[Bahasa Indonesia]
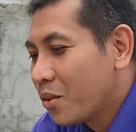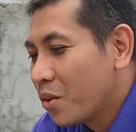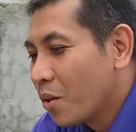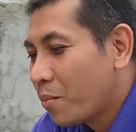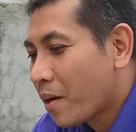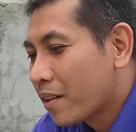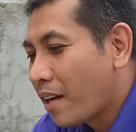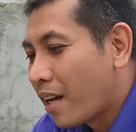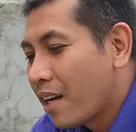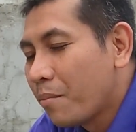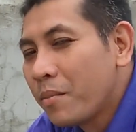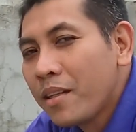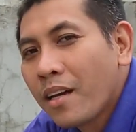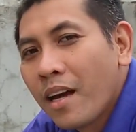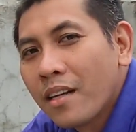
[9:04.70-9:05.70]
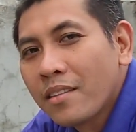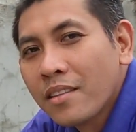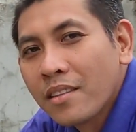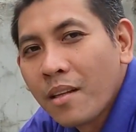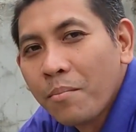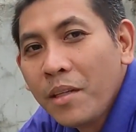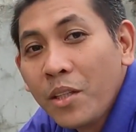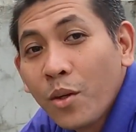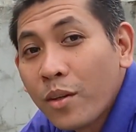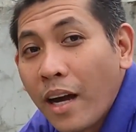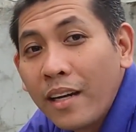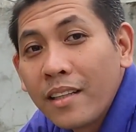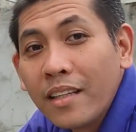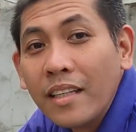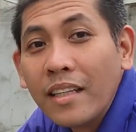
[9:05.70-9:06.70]
untuk bertanam dengan sistem
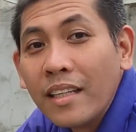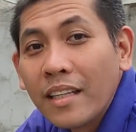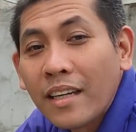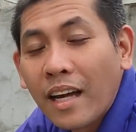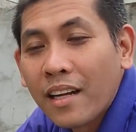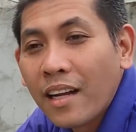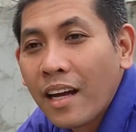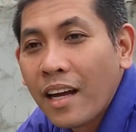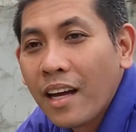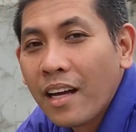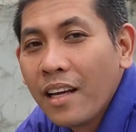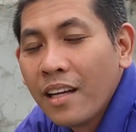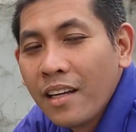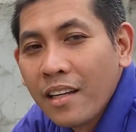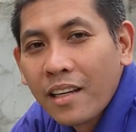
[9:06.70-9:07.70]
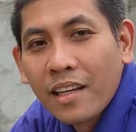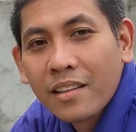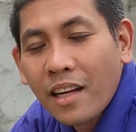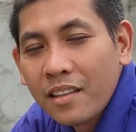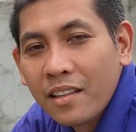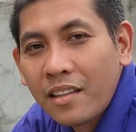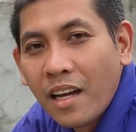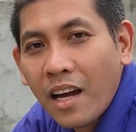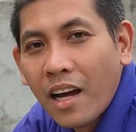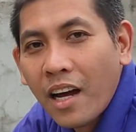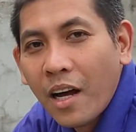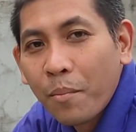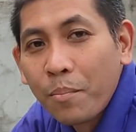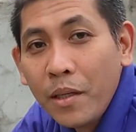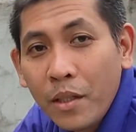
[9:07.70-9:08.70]
hidroganik ini karena kita
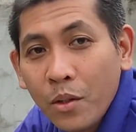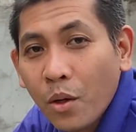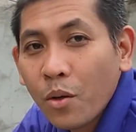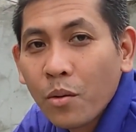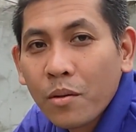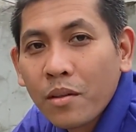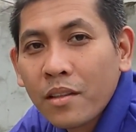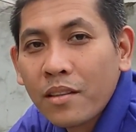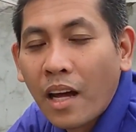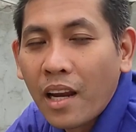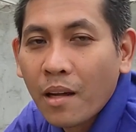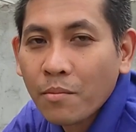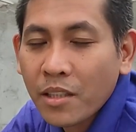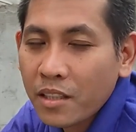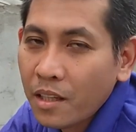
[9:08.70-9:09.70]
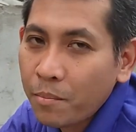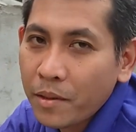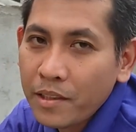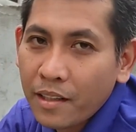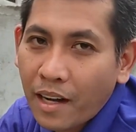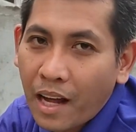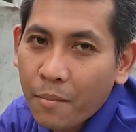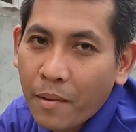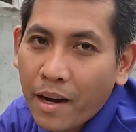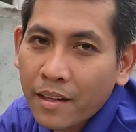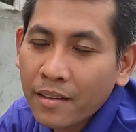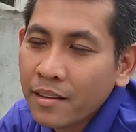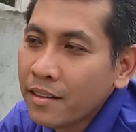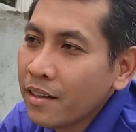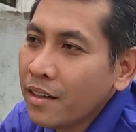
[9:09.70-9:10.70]
tidak bingung dalam segi
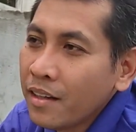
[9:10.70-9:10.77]
penyiraman